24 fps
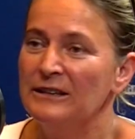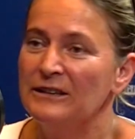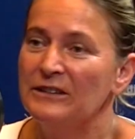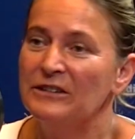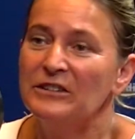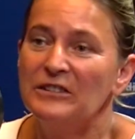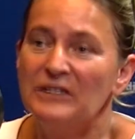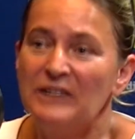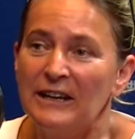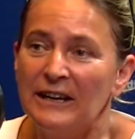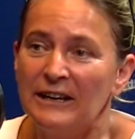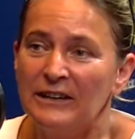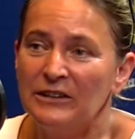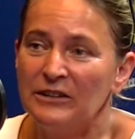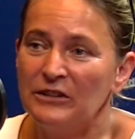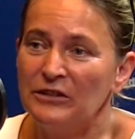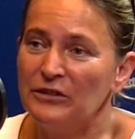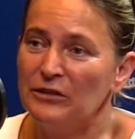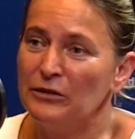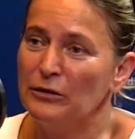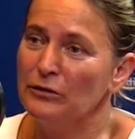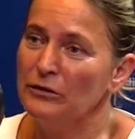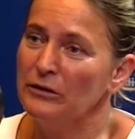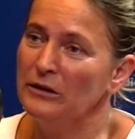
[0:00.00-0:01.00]
zna
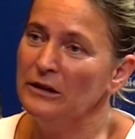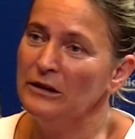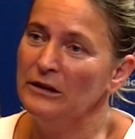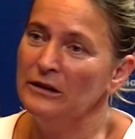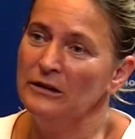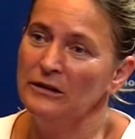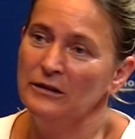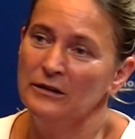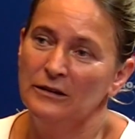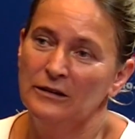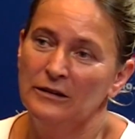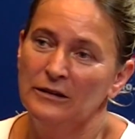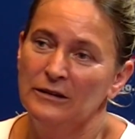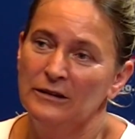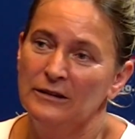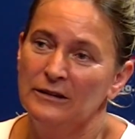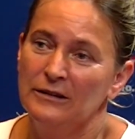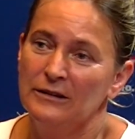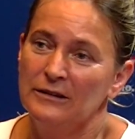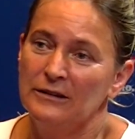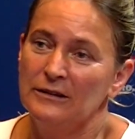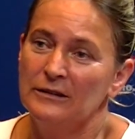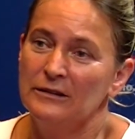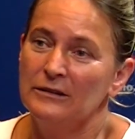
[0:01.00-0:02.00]
historię,
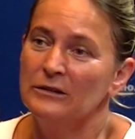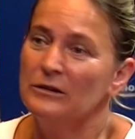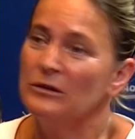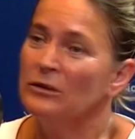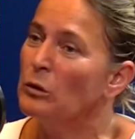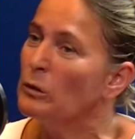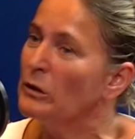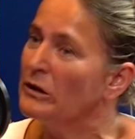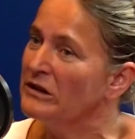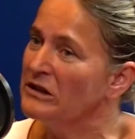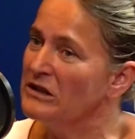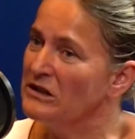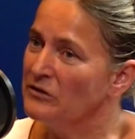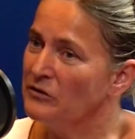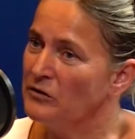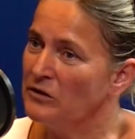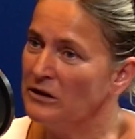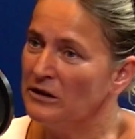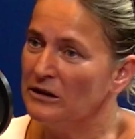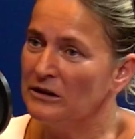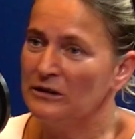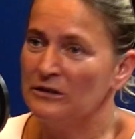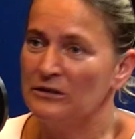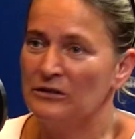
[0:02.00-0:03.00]
dokładnie
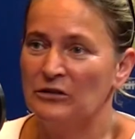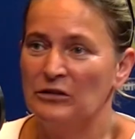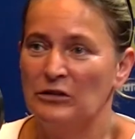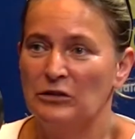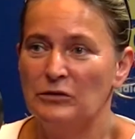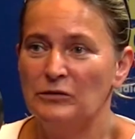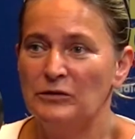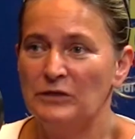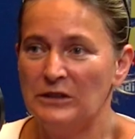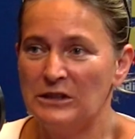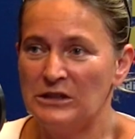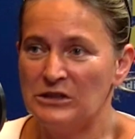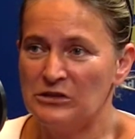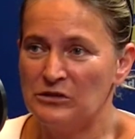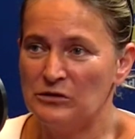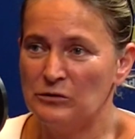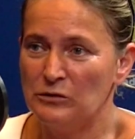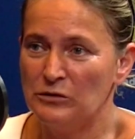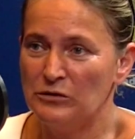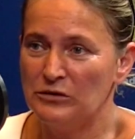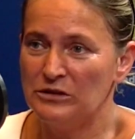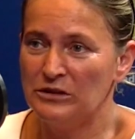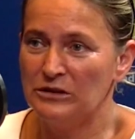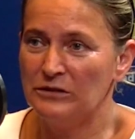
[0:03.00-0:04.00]
wie, co
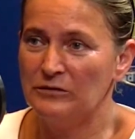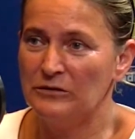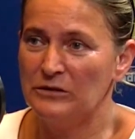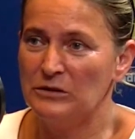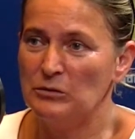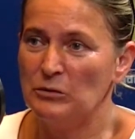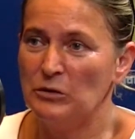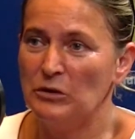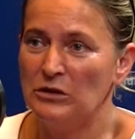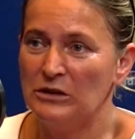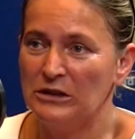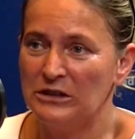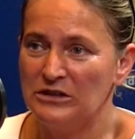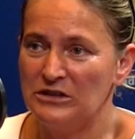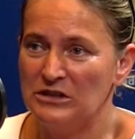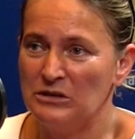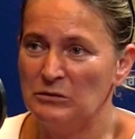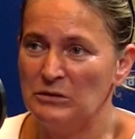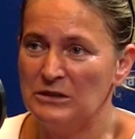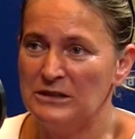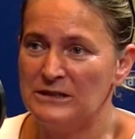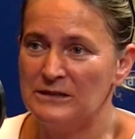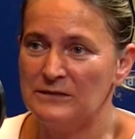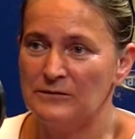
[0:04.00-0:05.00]
wydarzyło się w tym okresie
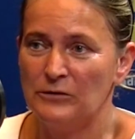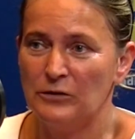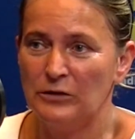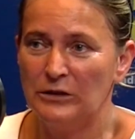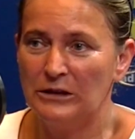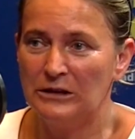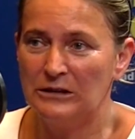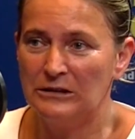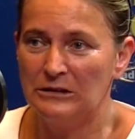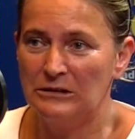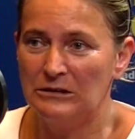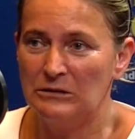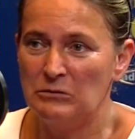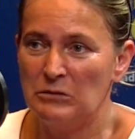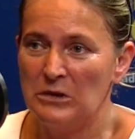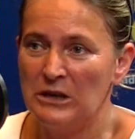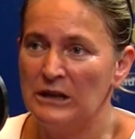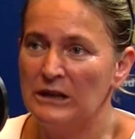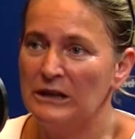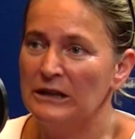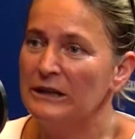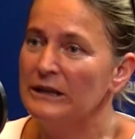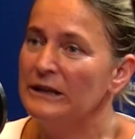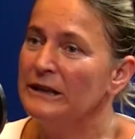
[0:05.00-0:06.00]
międzywojennym,
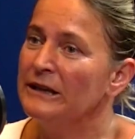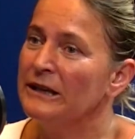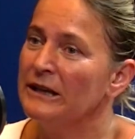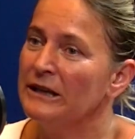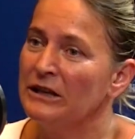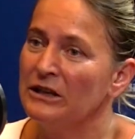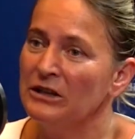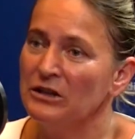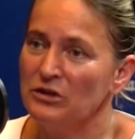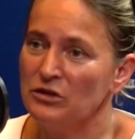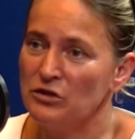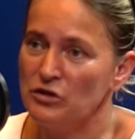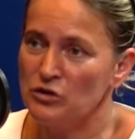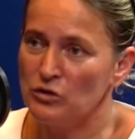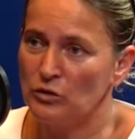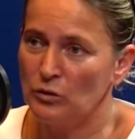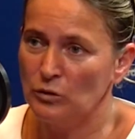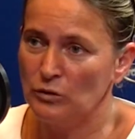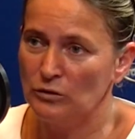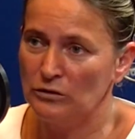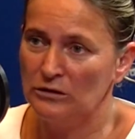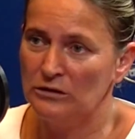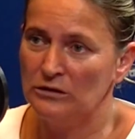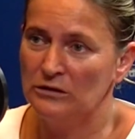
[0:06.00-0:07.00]
jakich
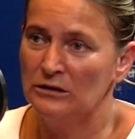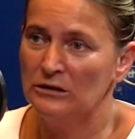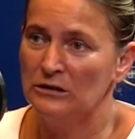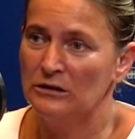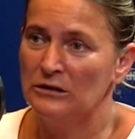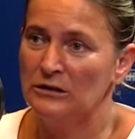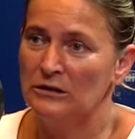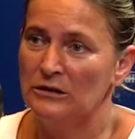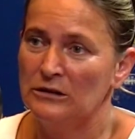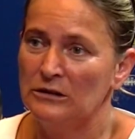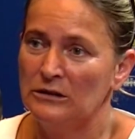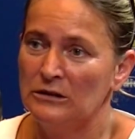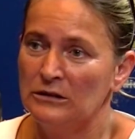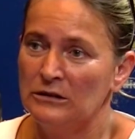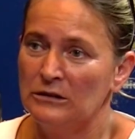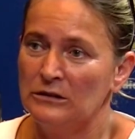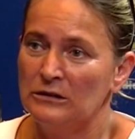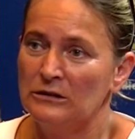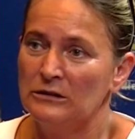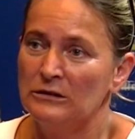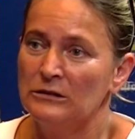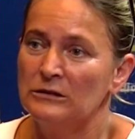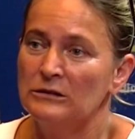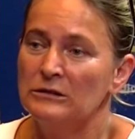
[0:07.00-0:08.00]
szkód
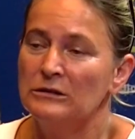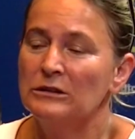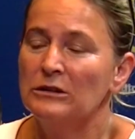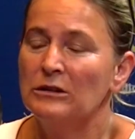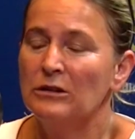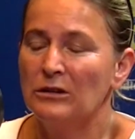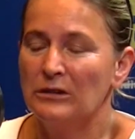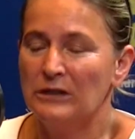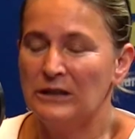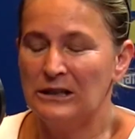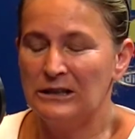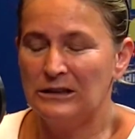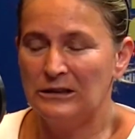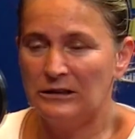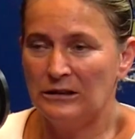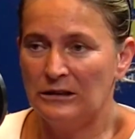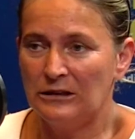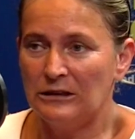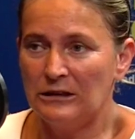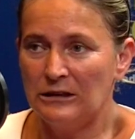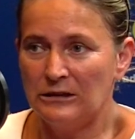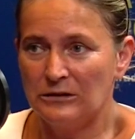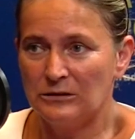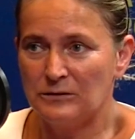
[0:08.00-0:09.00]
dokonali
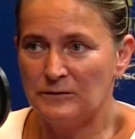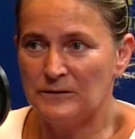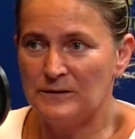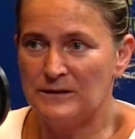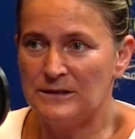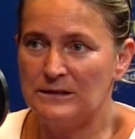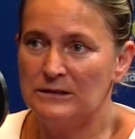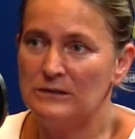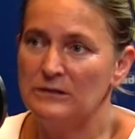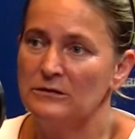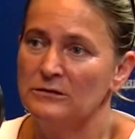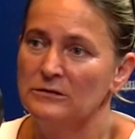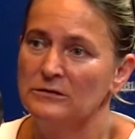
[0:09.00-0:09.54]
hitlerowcy.